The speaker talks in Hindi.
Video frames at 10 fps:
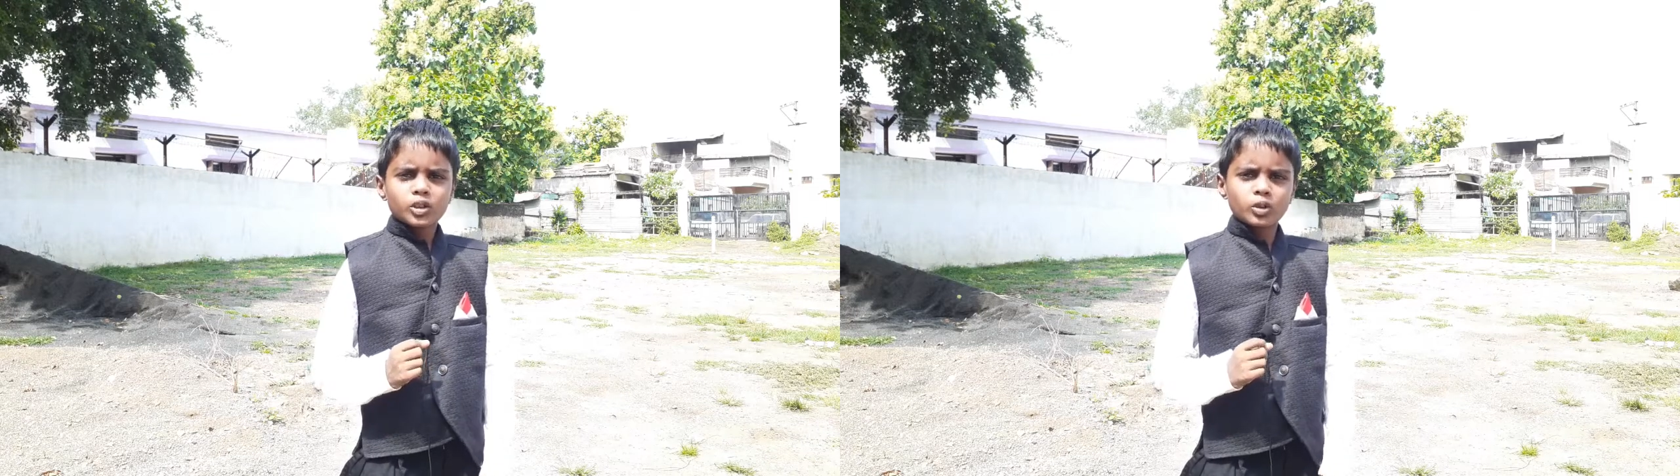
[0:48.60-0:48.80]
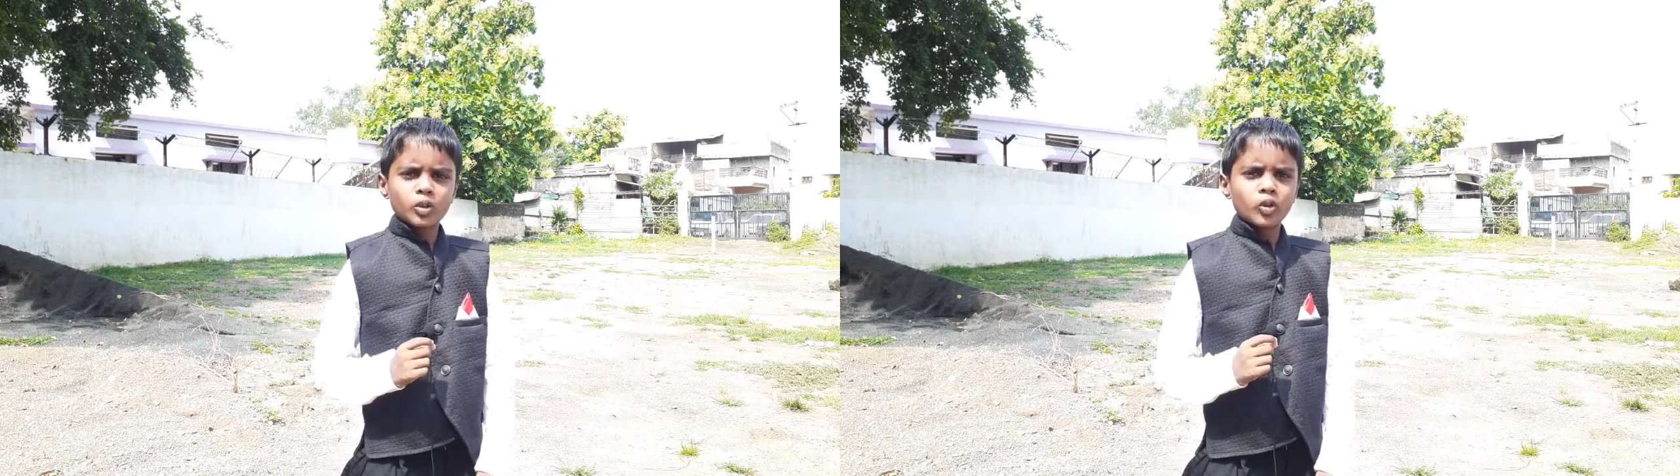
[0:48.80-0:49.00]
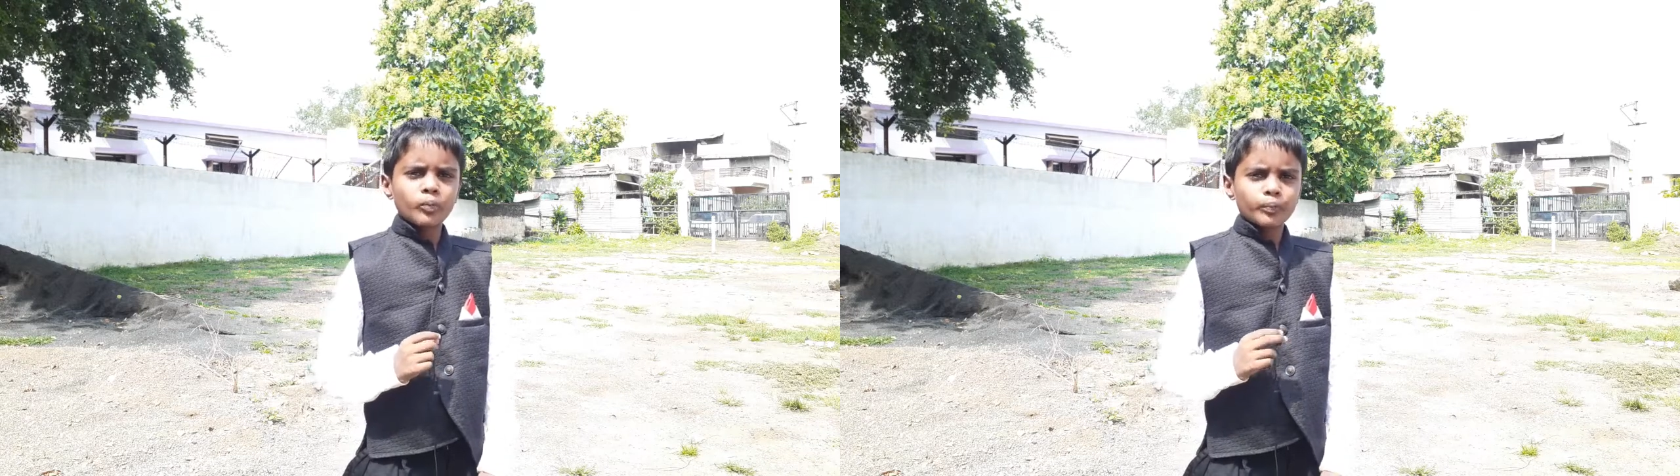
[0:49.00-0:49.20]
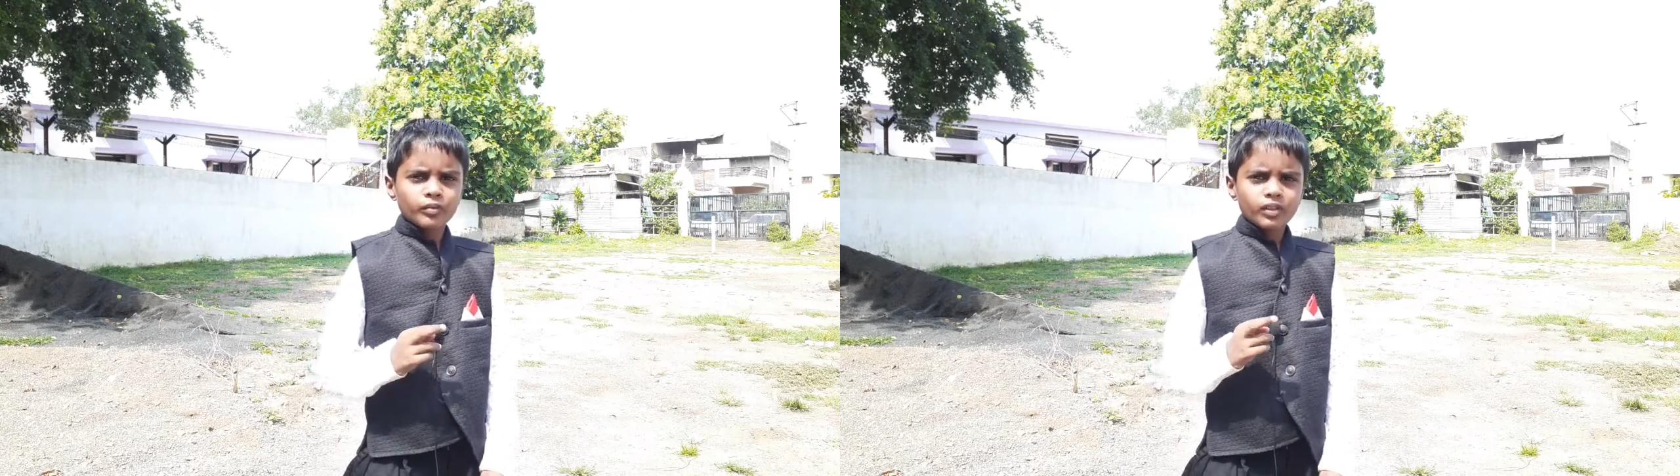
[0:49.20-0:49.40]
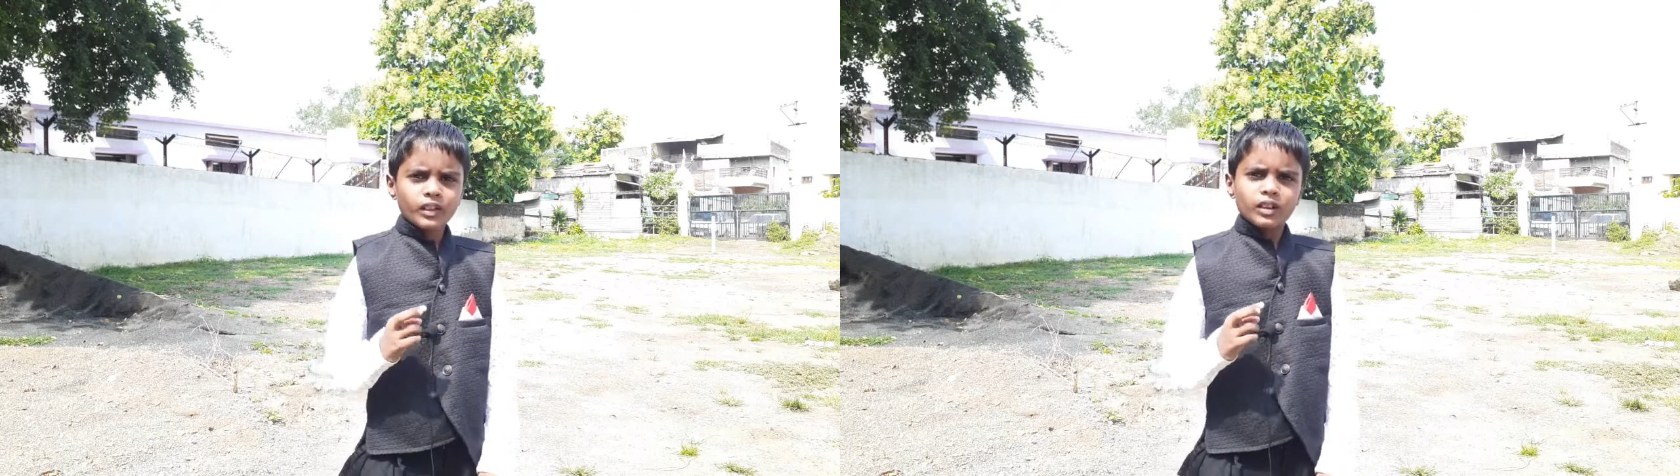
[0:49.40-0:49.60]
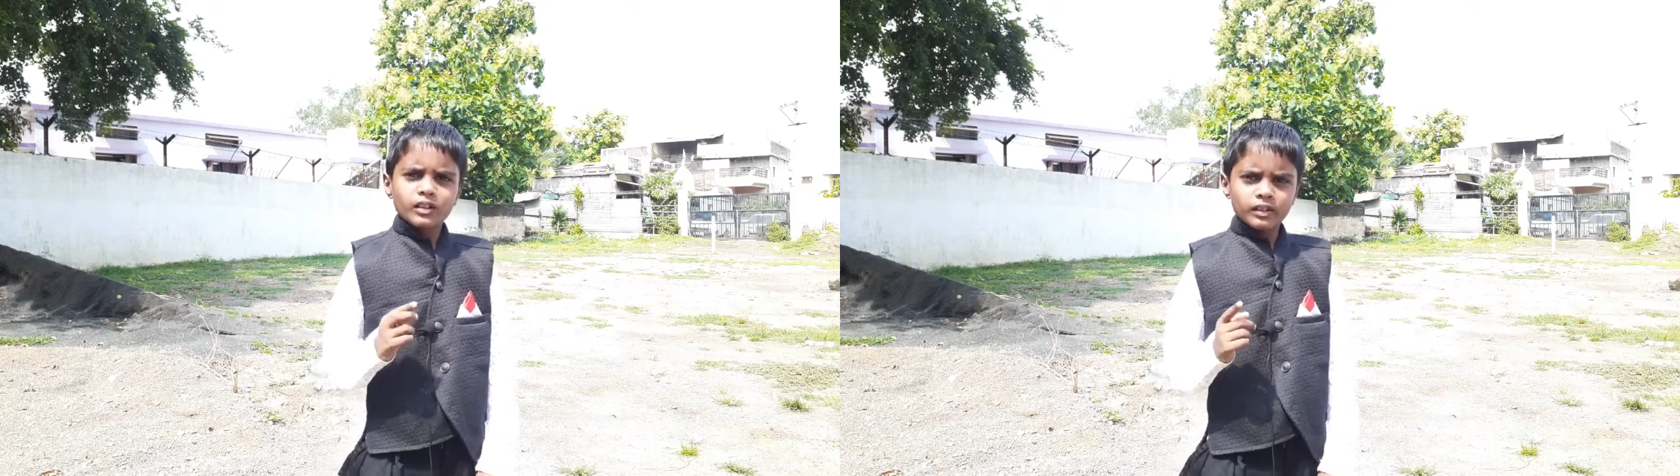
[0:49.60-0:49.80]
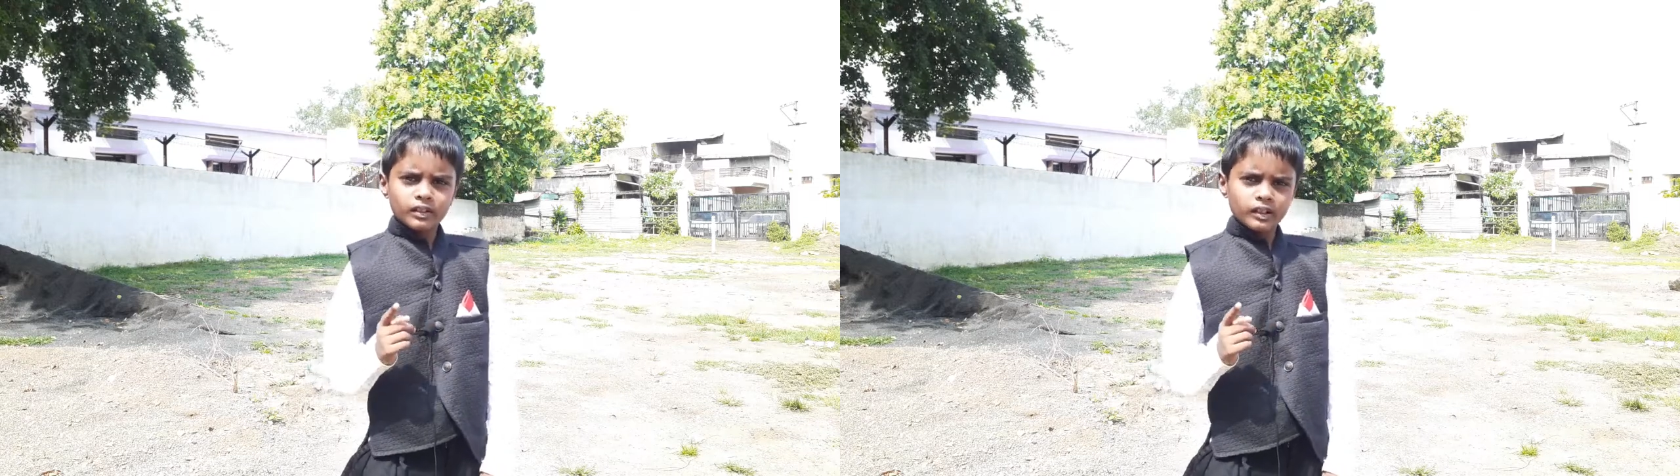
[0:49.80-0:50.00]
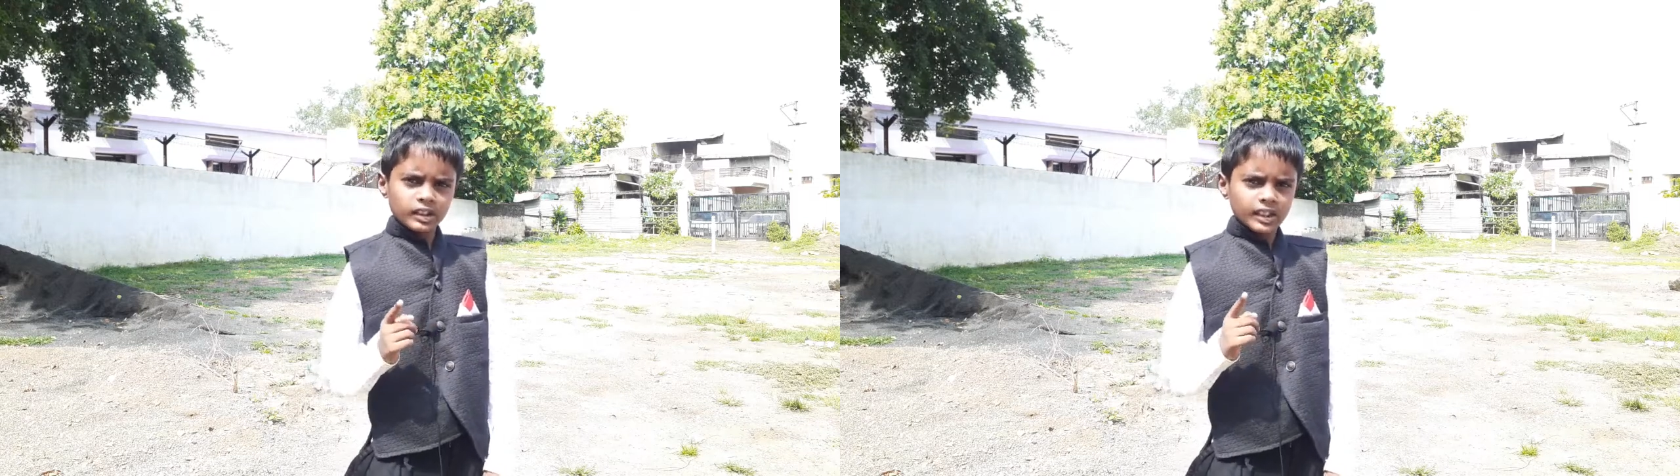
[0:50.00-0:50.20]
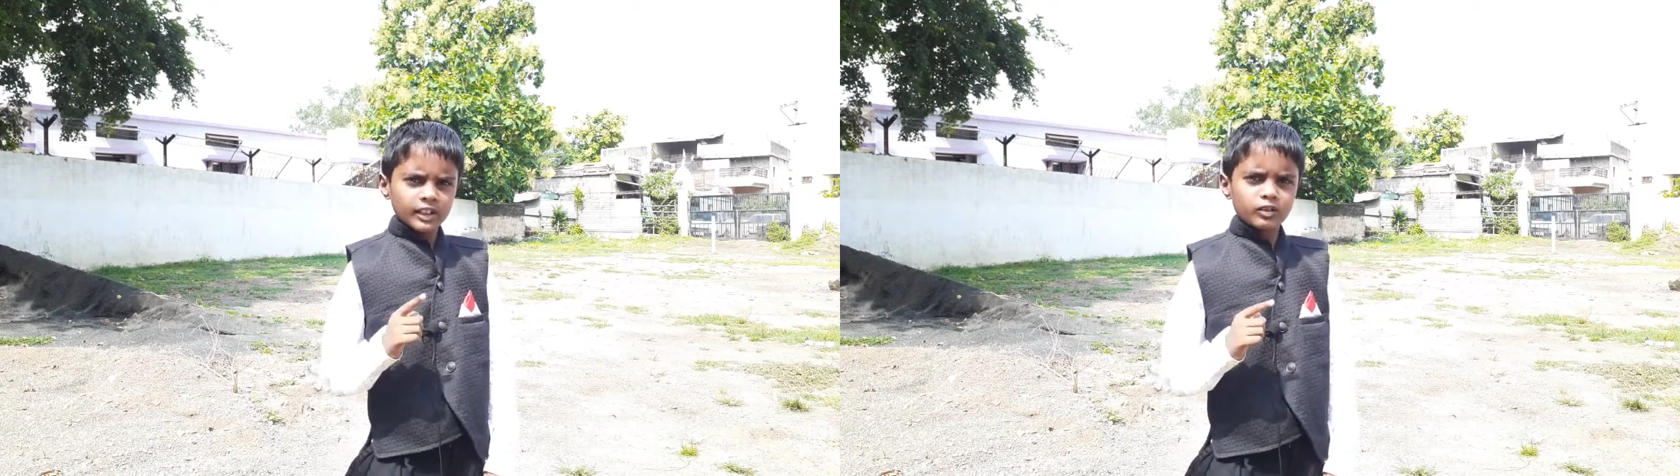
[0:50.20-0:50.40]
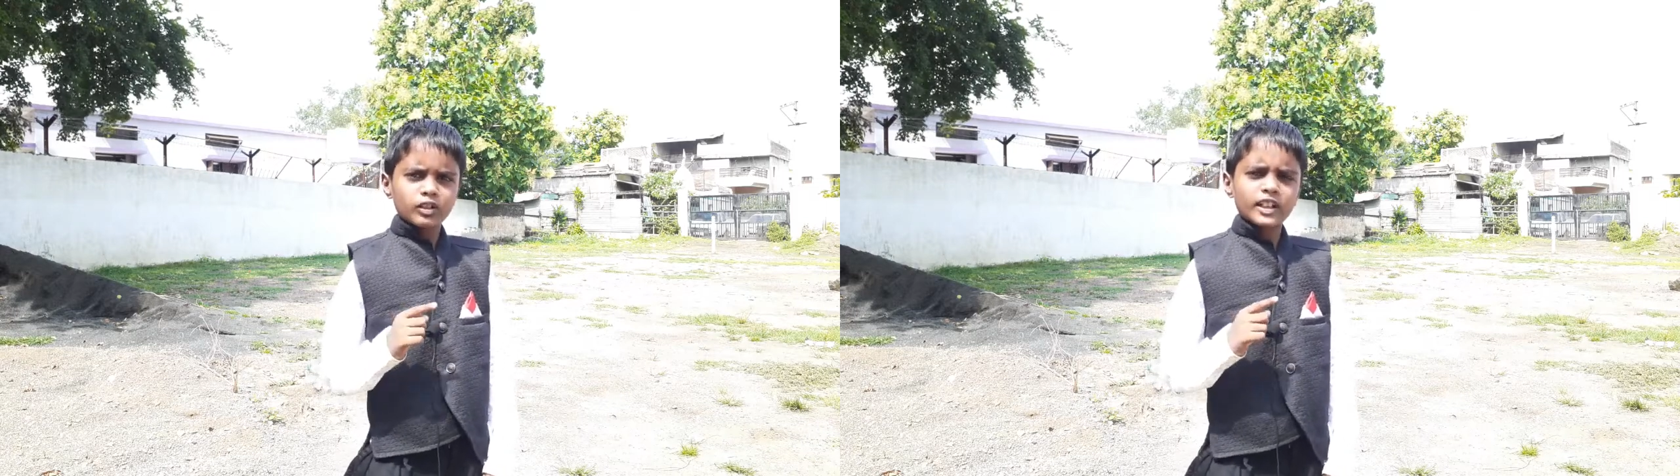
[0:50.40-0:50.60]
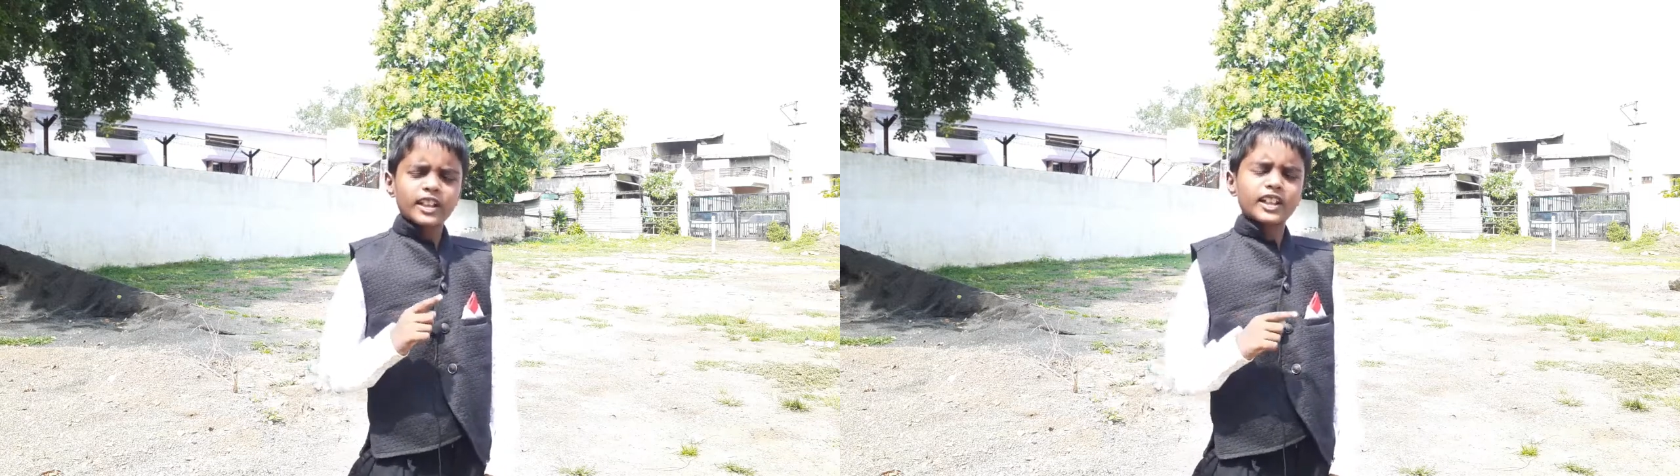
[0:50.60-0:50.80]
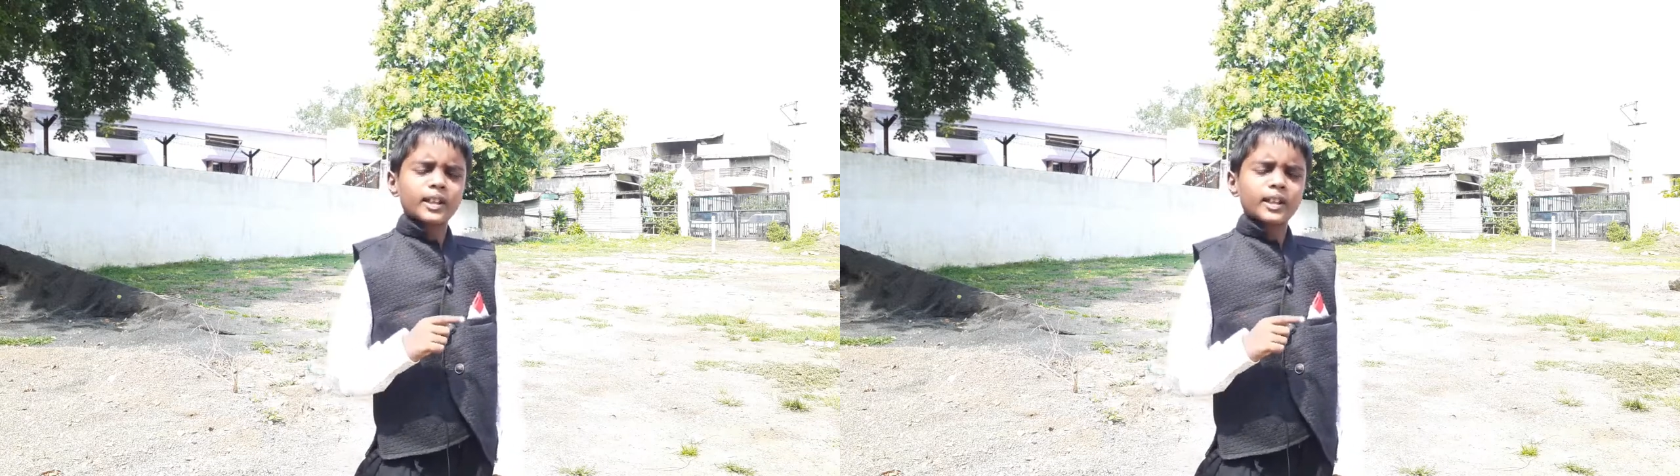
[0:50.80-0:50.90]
तो टिंकू रिंकी